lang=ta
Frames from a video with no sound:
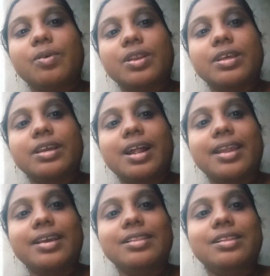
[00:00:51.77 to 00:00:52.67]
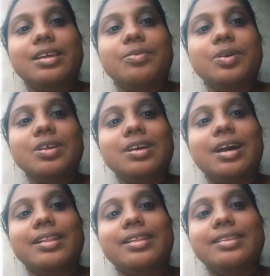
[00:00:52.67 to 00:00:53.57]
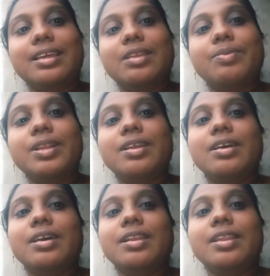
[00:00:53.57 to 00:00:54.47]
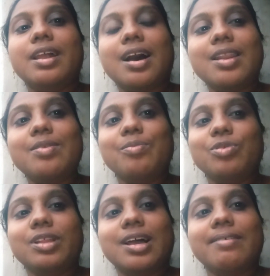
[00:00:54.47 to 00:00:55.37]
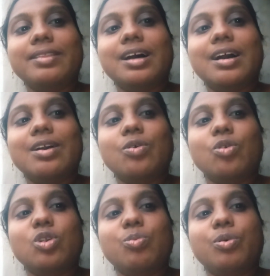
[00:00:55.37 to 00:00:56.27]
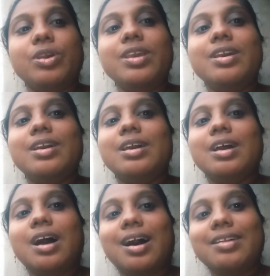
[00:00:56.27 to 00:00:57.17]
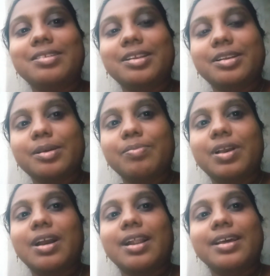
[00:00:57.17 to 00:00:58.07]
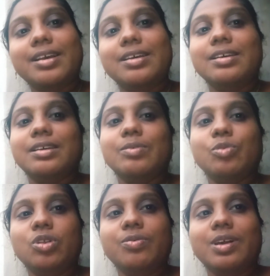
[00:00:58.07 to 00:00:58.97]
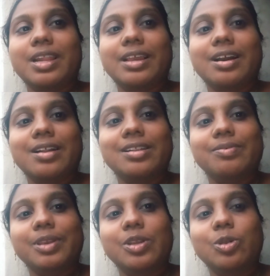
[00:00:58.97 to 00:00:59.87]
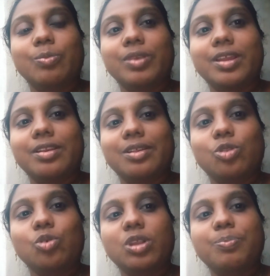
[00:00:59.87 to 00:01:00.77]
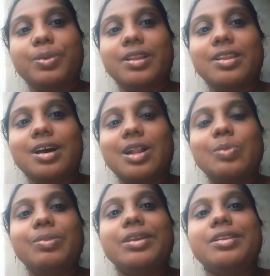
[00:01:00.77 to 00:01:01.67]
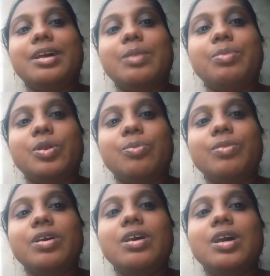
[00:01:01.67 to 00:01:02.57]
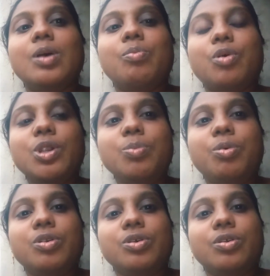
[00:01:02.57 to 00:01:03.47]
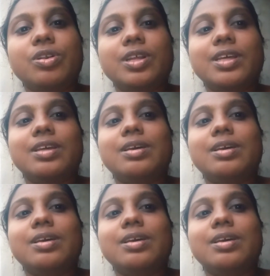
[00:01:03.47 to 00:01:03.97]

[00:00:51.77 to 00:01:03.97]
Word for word: ஒரு கணக்கு தேர்வு அந்த தேர்வில் நான் முதலாவதாக கொண்டு போய் ஆசிரியரிடம் கணக்கு முடிவுகளை காட்ட வேண்டும் என்ற துடிப்பில் நானும் என் நண்பரும் போட்டி போட்டுக்கொண்டு